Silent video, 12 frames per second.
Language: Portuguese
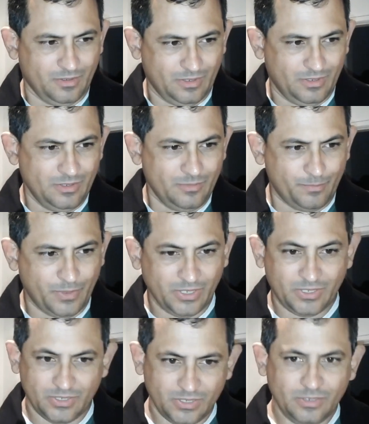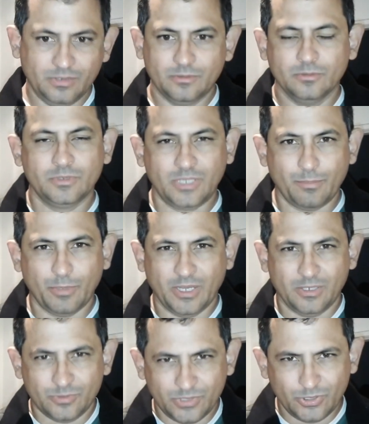É, para que o
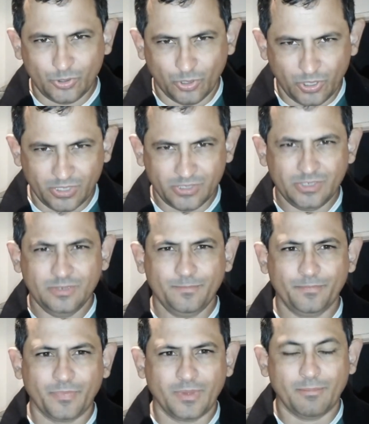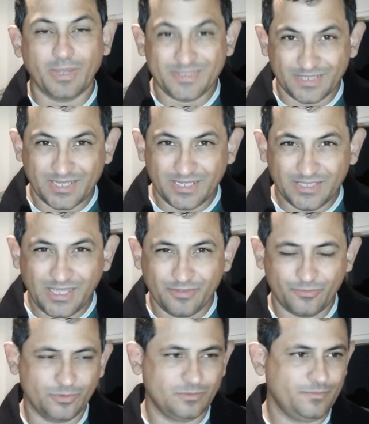trabalho se torne mais
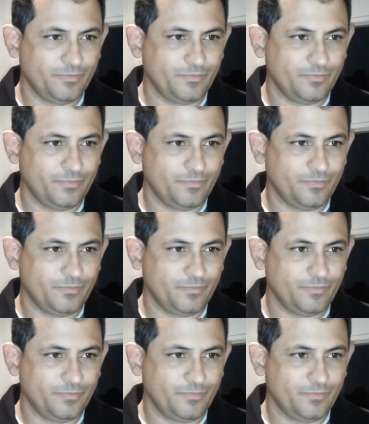agradável.